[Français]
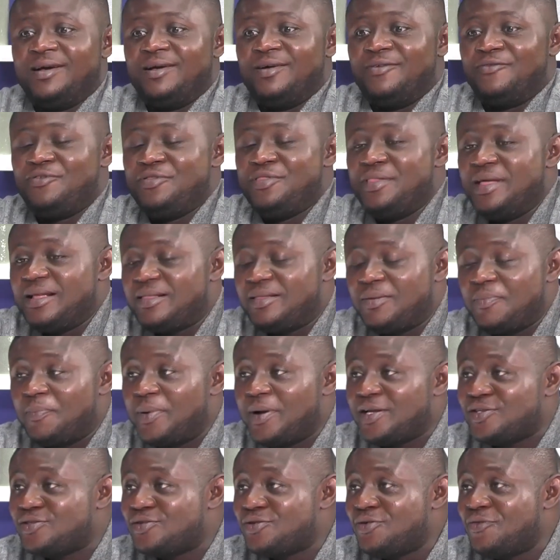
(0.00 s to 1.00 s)
vous n'êtes
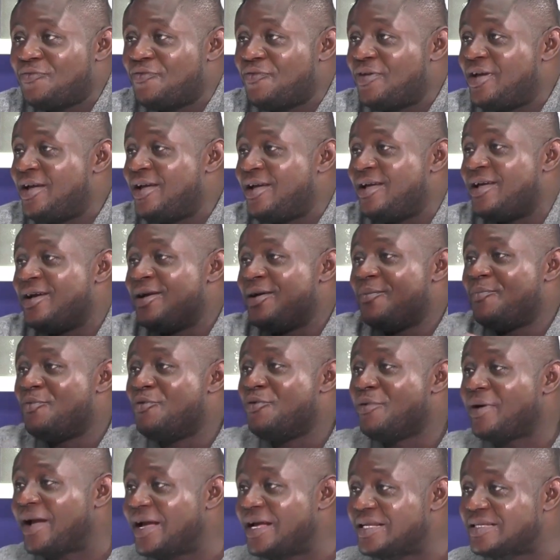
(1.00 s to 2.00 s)
pas sauvés
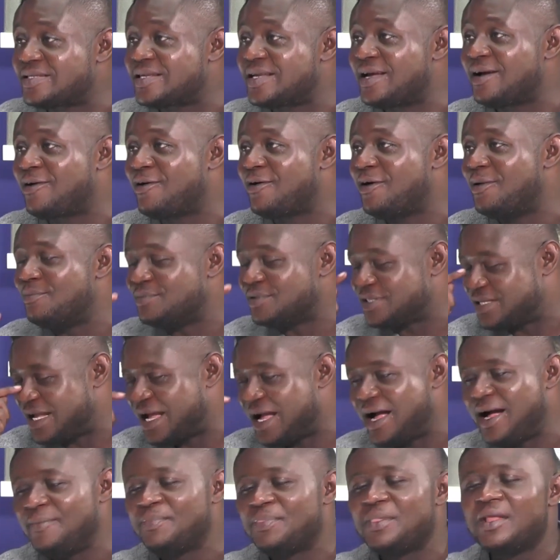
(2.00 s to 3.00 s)
pour rester
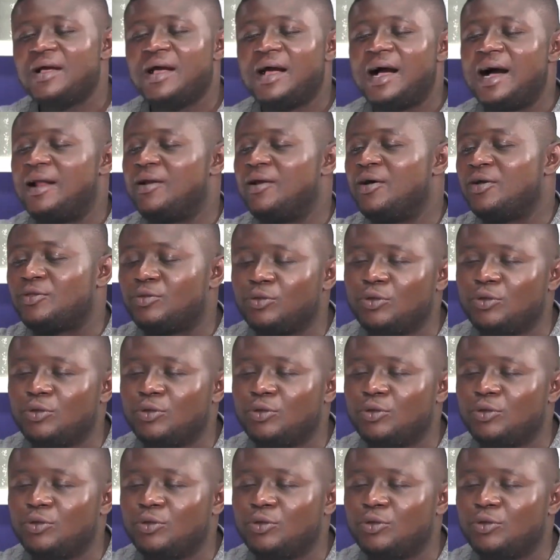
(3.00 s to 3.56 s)
croiser les bras.